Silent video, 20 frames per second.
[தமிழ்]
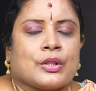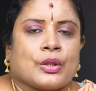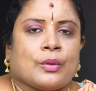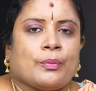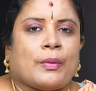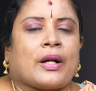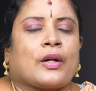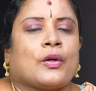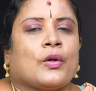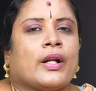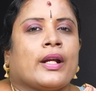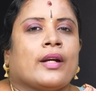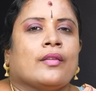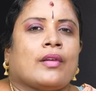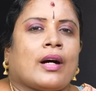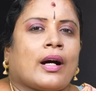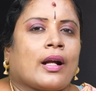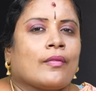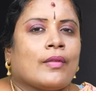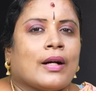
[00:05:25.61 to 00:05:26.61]
ஸோ மக்களுடைய
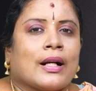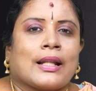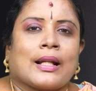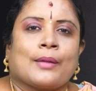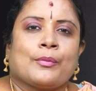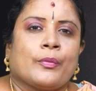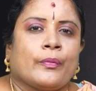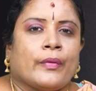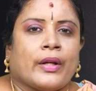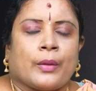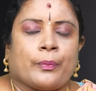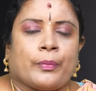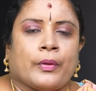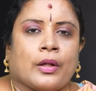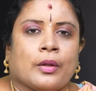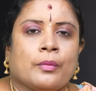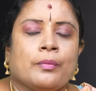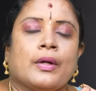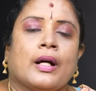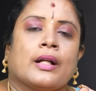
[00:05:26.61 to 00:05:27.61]
வாழ்வாதாரமும்
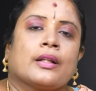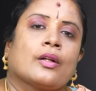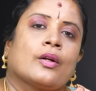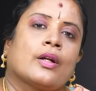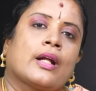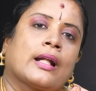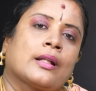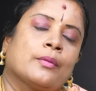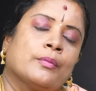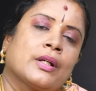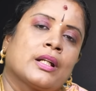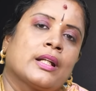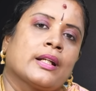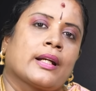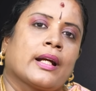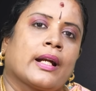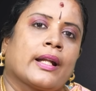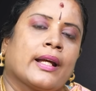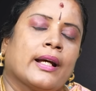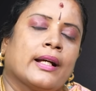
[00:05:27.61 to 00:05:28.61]
ஏற்படும் அந்த அது
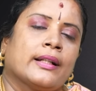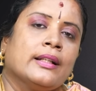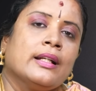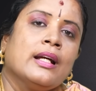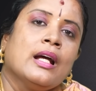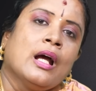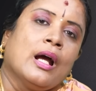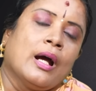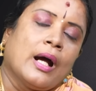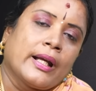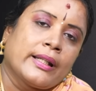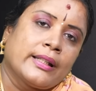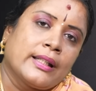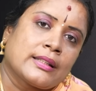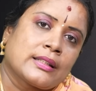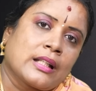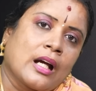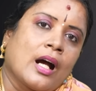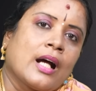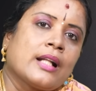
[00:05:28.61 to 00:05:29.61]
மட்டும் கிடையாது
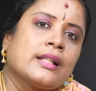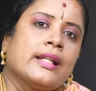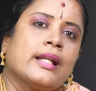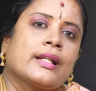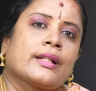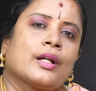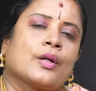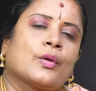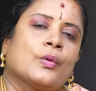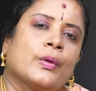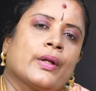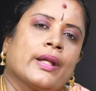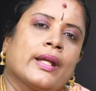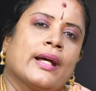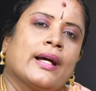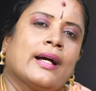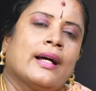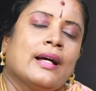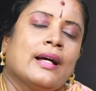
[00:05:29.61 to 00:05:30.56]
இதை சார்ந்து இருக்கக்கூடிய